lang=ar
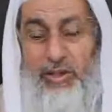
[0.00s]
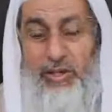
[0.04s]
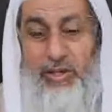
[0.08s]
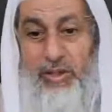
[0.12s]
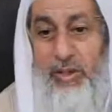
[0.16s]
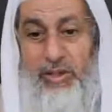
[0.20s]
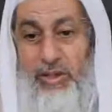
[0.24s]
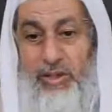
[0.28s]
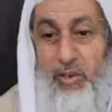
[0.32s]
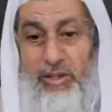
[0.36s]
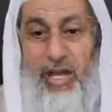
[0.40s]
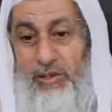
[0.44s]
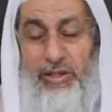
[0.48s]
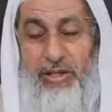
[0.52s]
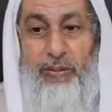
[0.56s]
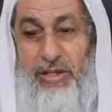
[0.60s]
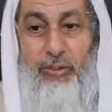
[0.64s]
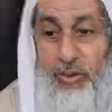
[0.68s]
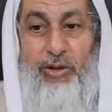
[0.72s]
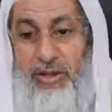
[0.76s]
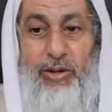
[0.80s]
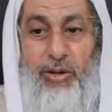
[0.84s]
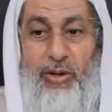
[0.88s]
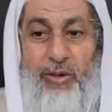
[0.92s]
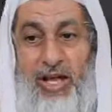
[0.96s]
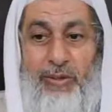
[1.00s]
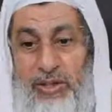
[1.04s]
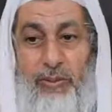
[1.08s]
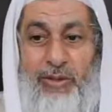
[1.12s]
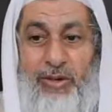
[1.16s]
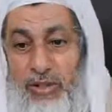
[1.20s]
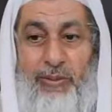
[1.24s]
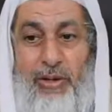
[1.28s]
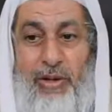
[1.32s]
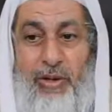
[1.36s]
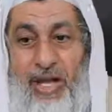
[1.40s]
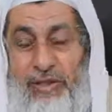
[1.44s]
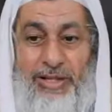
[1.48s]
الشعب يوما
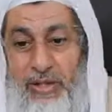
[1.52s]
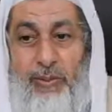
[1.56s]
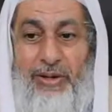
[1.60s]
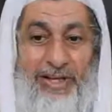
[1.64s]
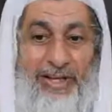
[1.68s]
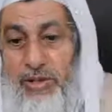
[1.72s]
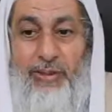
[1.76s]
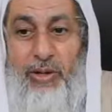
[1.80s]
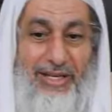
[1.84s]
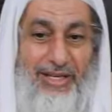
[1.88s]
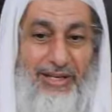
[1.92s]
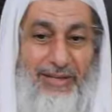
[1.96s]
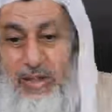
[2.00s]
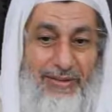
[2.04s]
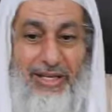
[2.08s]
أراد الحياة